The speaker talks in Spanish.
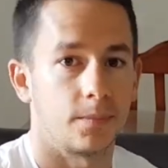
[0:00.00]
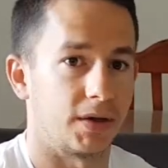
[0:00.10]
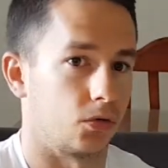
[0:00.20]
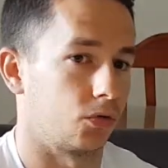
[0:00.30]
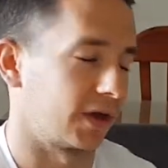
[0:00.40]

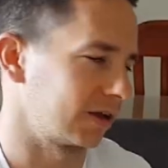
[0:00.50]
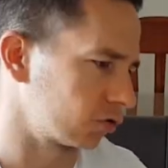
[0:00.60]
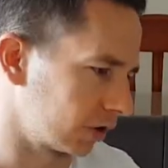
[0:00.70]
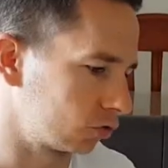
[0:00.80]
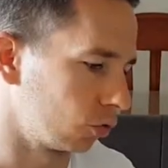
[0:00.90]
pero de
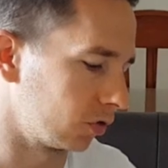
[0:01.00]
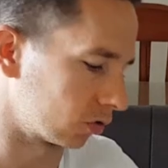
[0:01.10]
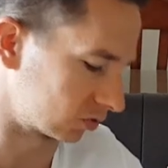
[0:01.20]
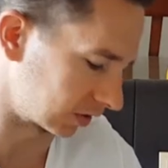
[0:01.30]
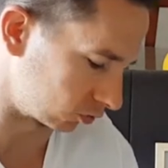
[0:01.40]
estos
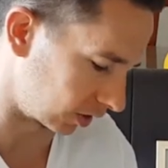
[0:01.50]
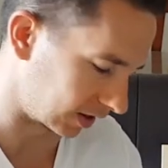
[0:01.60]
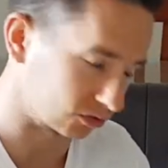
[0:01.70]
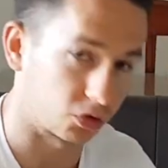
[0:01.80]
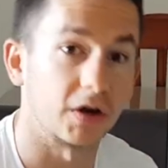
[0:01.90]
estudios, tanto en
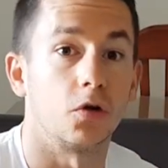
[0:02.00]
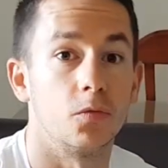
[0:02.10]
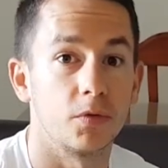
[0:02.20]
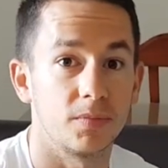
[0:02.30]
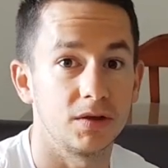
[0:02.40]
ratones
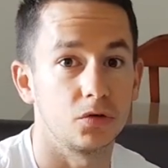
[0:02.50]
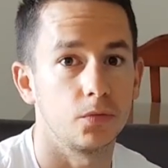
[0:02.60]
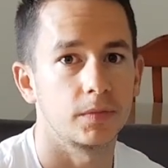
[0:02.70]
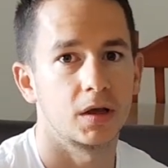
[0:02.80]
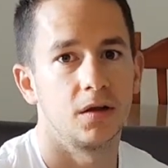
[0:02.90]
como in vitro,